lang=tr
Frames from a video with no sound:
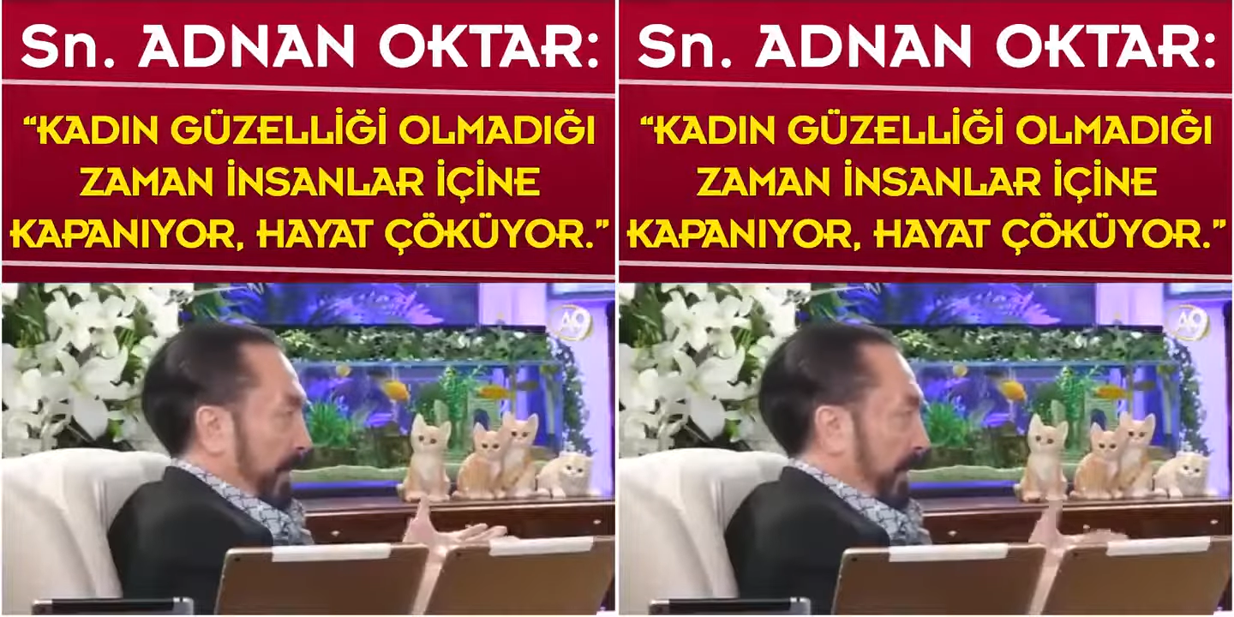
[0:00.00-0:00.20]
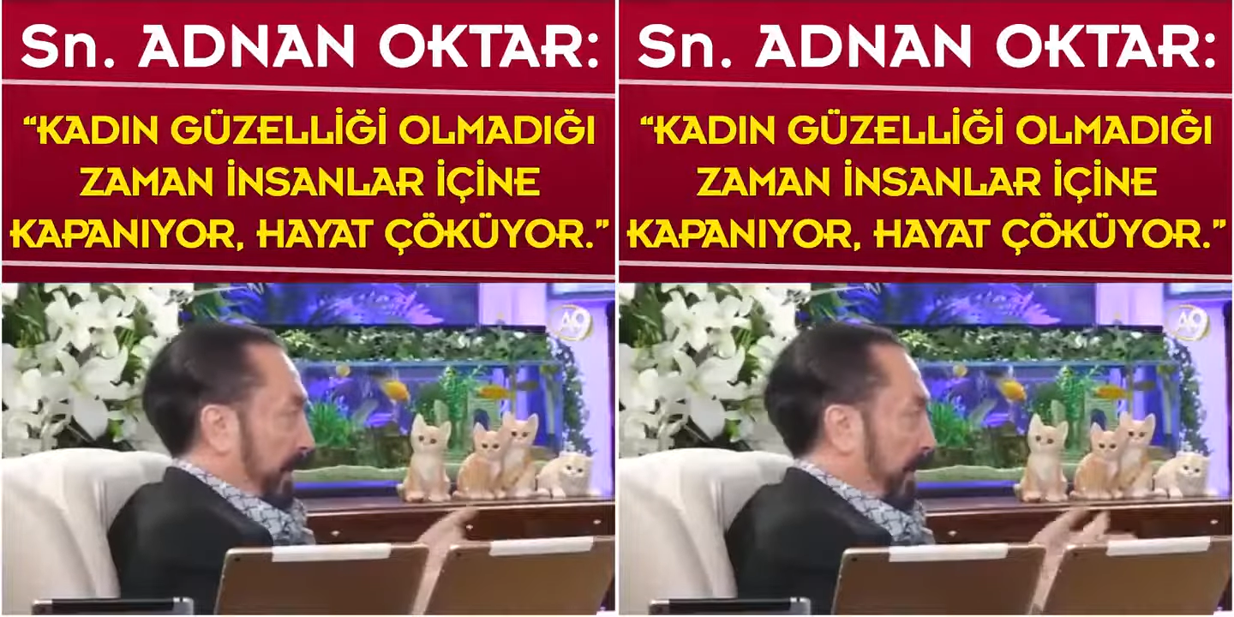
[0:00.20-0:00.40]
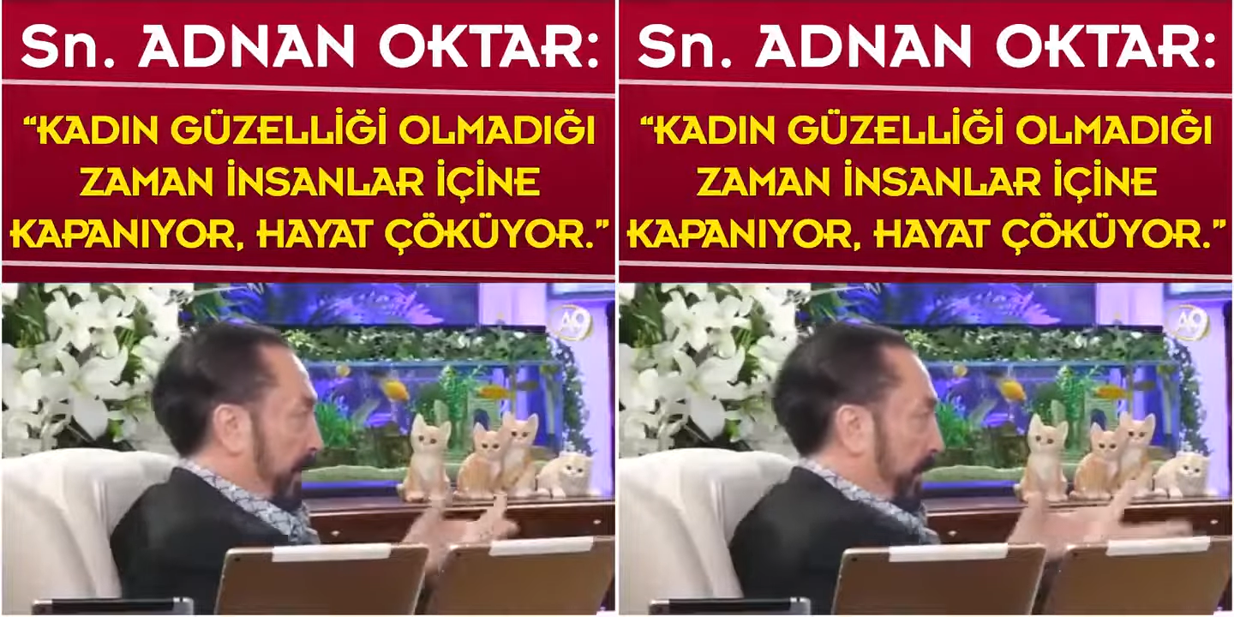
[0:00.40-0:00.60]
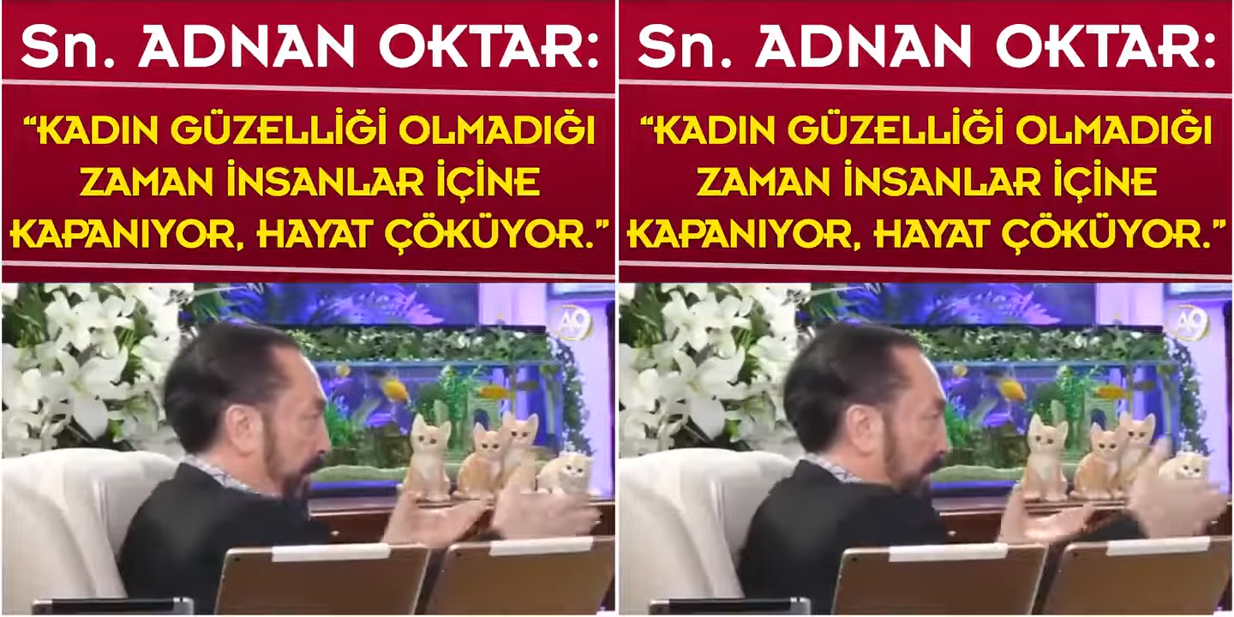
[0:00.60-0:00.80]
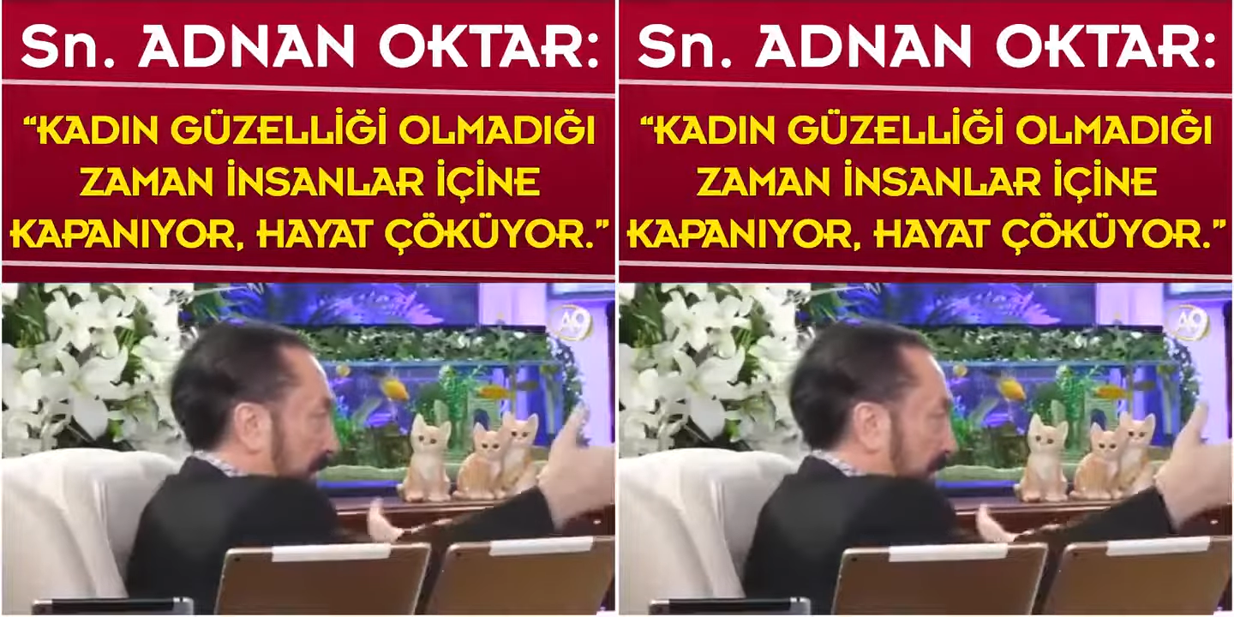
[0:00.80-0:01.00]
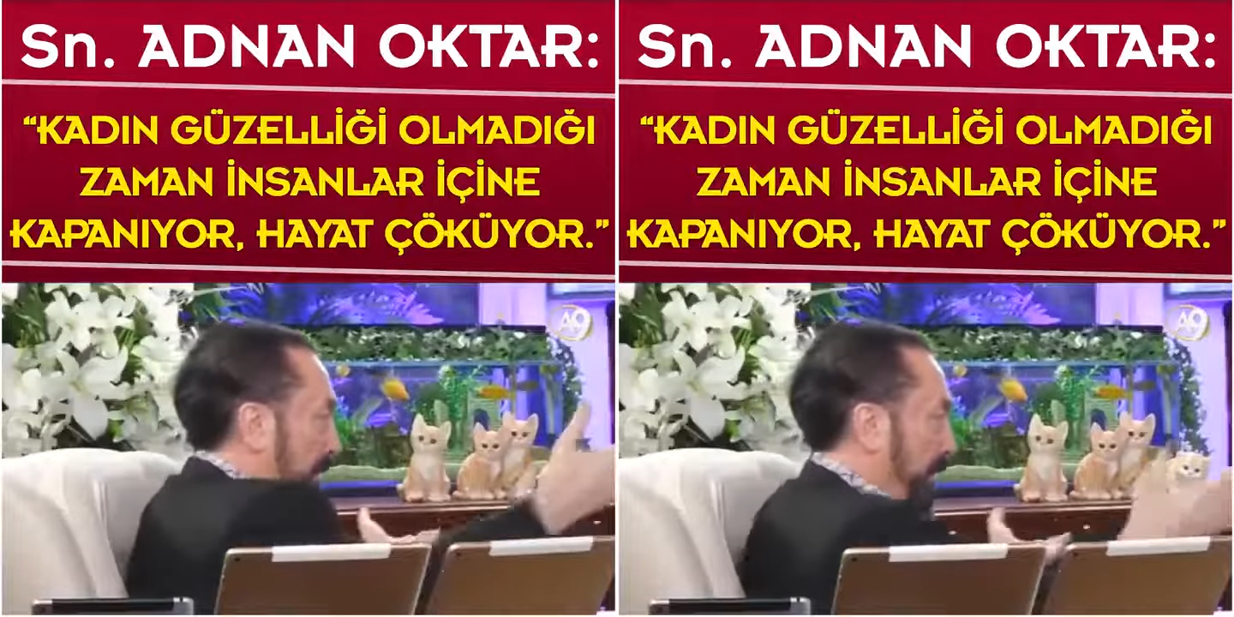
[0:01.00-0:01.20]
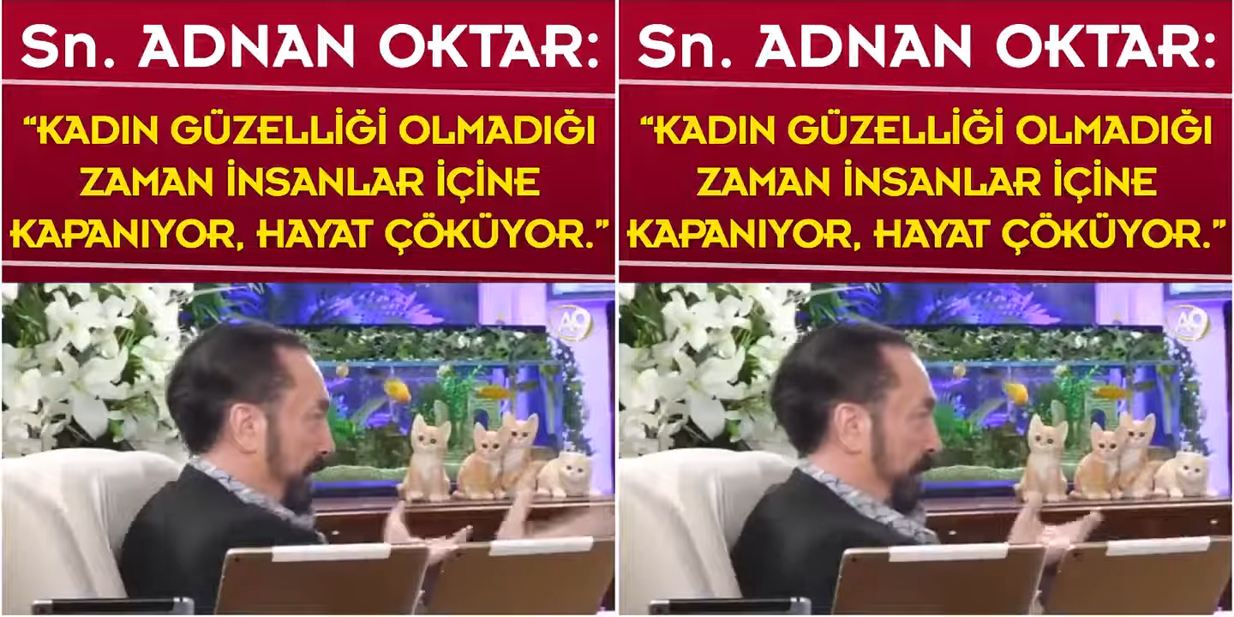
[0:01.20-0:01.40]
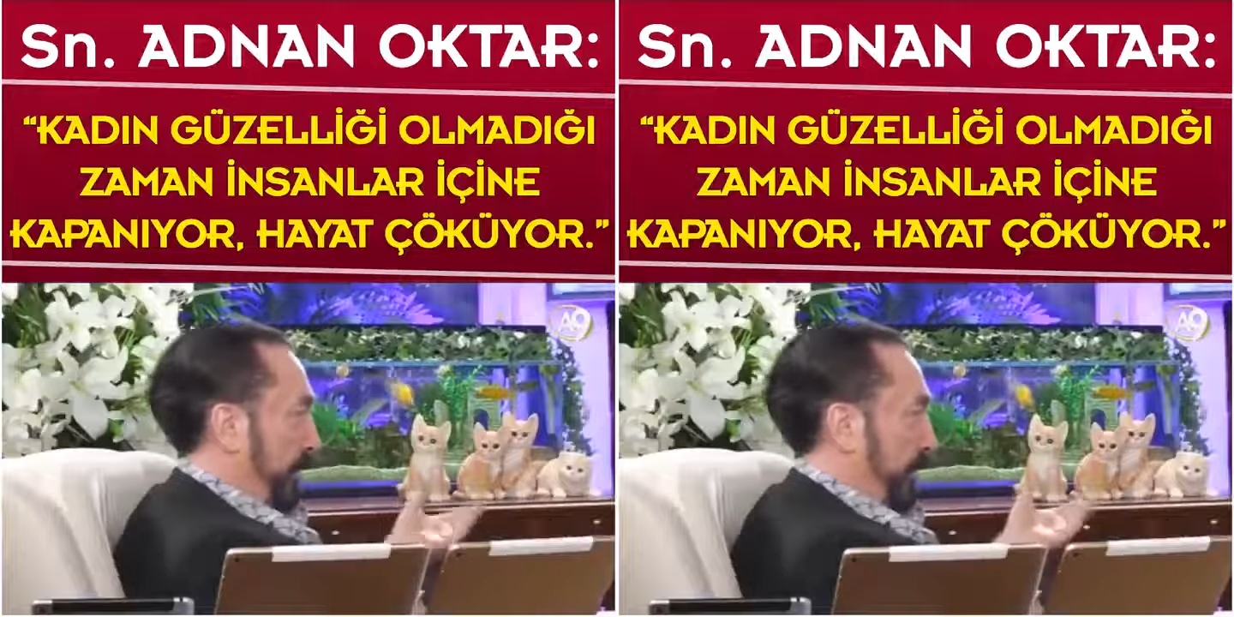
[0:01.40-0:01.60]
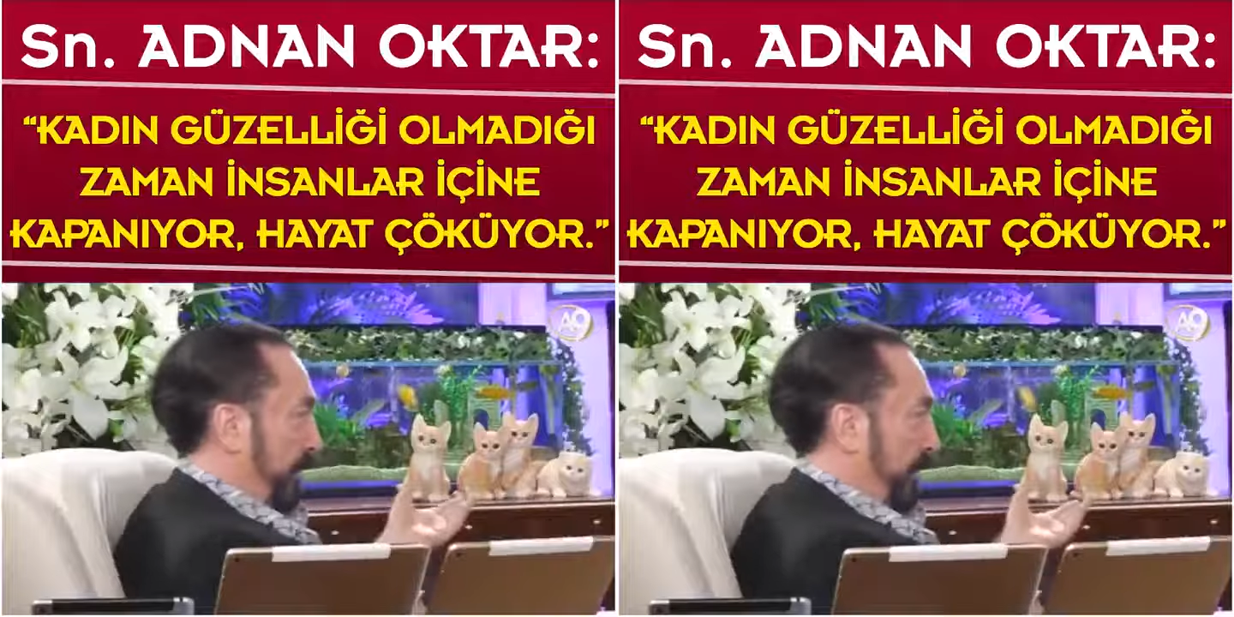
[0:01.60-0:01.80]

Adam hayvanları da sevmiyor.